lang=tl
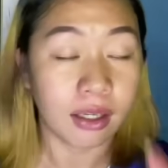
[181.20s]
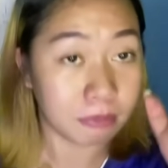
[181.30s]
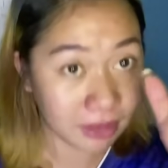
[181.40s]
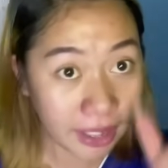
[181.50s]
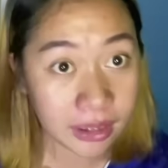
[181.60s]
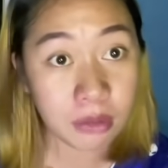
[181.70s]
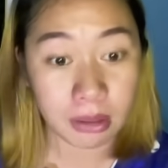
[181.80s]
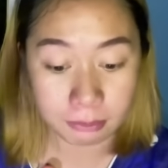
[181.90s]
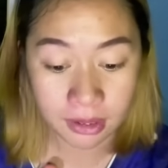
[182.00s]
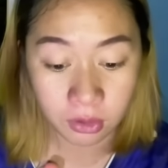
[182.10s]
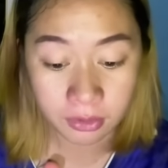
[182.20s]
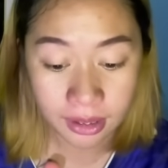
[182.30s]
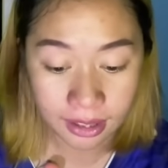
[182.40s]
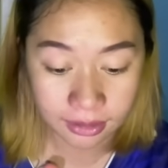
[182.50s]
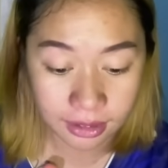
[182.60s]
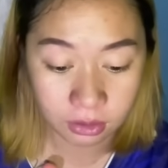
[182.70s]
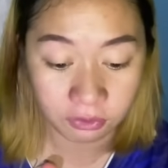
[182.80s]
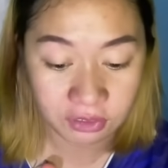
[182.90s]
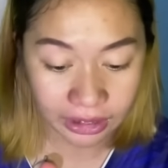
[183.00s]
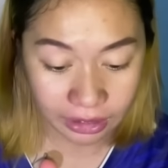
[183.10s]
But anyway, panoodin natin yung
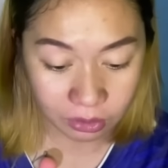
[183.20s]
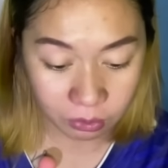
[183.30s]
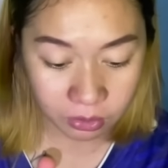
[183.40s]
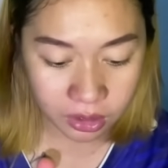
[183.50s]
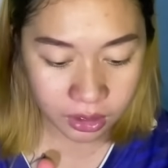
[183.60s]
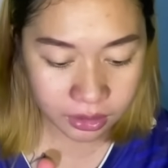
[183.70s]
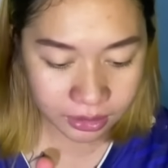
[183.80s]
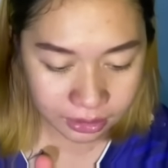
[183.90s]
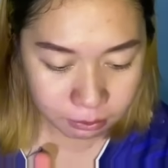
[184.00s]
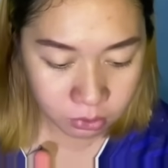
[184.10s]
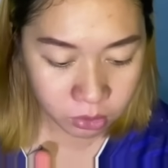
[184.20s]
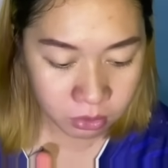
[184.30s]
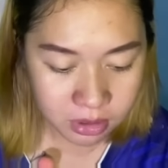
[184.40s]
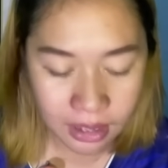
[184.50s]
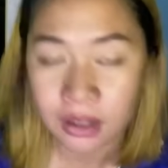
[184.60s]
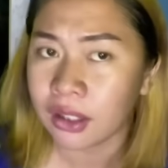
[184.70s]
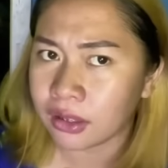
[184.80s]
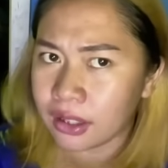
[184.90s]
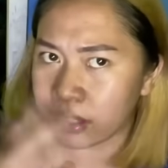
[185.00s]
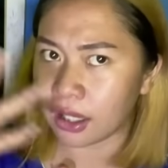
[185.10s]
video ni Kibuloy kung saan
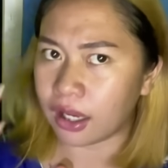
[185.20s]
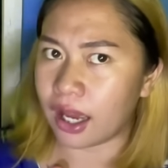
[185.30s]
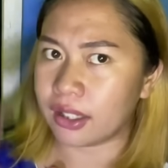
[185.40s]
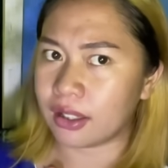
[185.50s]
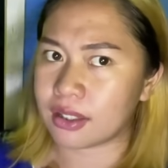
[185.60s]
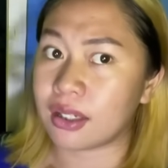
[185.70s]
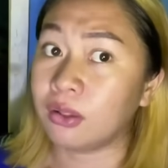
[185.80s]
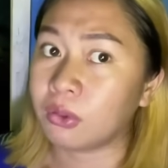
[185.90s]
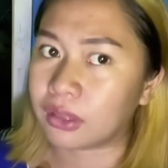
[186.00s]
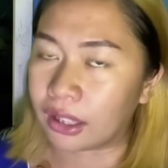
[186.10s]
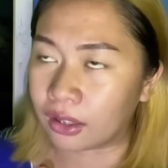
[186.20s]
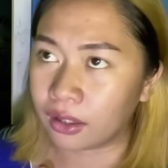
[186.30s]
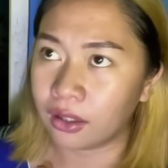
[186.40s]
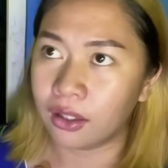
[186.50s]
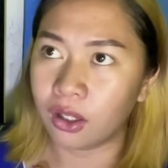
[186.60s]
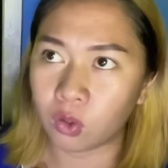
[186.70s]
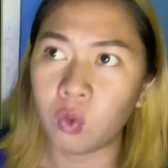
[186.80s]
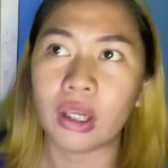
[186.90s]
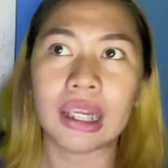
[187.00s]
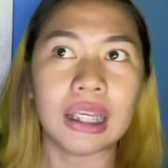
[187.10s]
hindi niya kayang sagutin
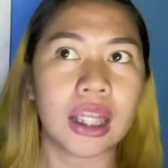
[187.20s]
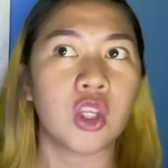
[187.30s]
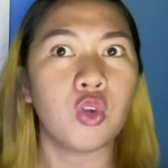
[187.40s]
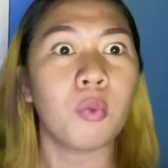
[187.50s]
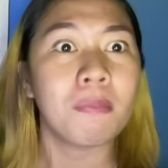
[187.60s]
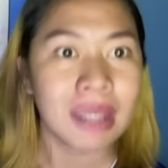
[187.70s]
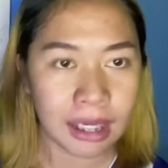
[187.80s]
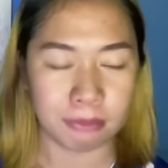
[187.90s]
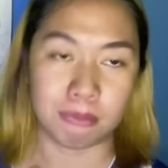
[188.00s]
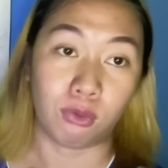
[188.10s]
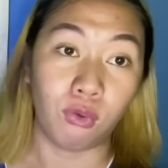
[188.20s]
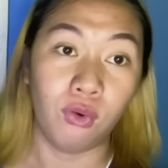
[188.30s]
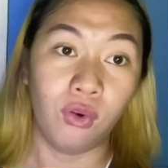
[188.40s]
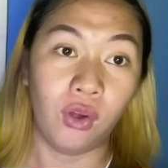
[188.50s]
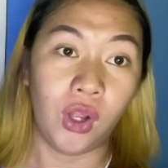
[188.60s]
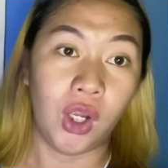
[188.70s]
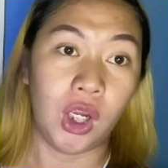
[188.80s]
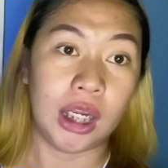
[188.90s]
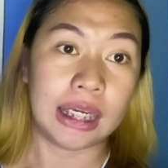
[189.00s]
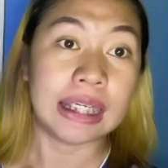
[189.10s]
kung ilan yung miyembro
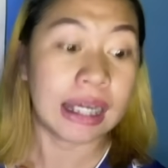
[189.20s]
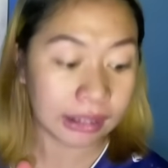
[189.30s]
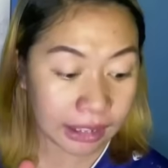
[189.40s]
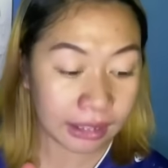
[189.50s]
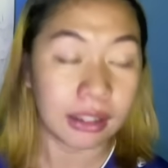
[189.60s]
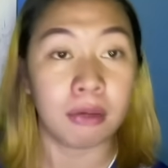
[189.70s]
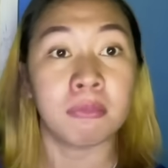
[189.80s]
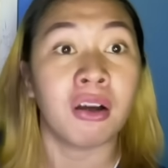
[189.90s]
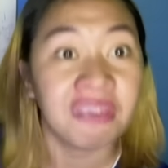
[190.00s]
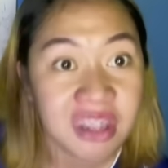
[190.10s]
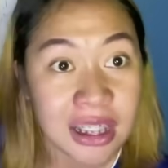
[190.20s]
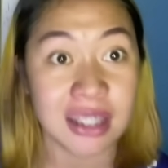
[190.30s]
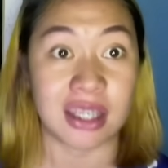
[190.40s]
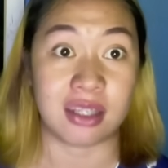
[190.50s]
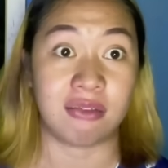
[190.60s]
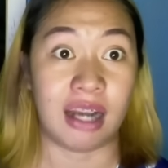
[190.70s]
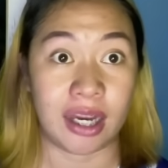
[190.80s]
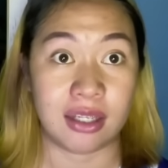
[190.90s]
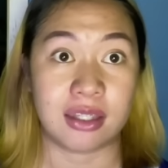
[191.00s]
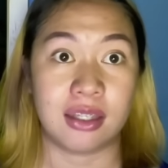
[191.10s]
ng Kingdom of Jesus
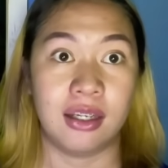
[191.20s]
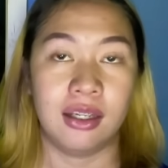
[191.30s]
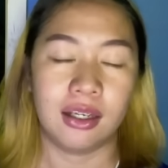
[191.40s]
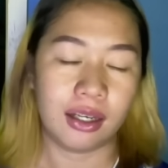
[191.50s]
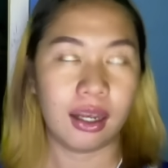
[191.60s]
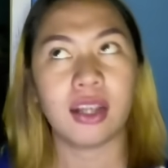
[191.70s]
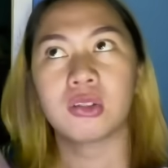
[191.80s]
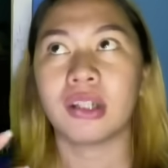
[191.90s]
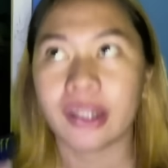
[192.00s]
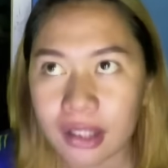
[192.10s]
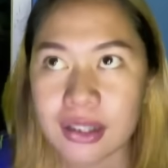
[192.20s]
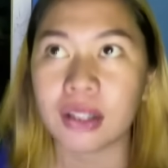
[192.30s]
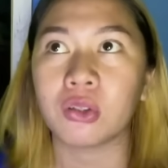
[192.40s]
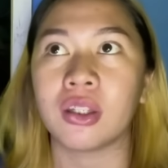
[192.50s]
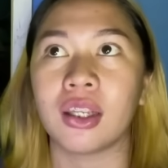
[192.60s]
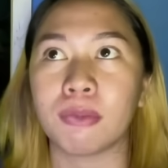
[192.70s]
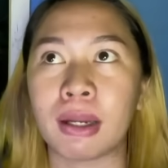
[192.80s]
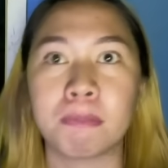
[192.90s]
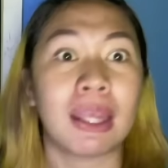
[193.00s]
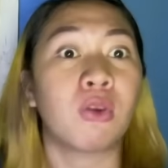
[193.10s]
Christ. Actually, nasagot niya
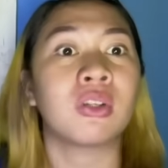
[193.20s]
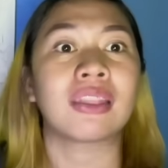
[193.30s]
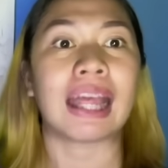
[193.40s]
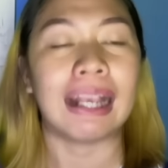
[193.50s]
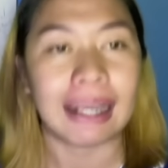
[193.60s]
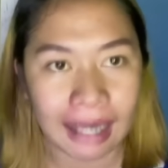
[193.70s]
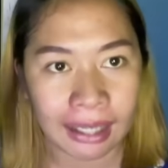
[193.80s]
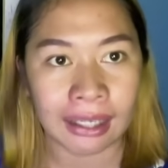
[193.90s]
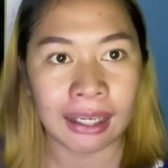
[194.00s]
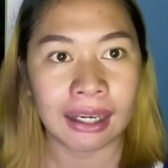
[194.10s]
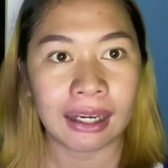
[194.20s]
naman pero natagalan.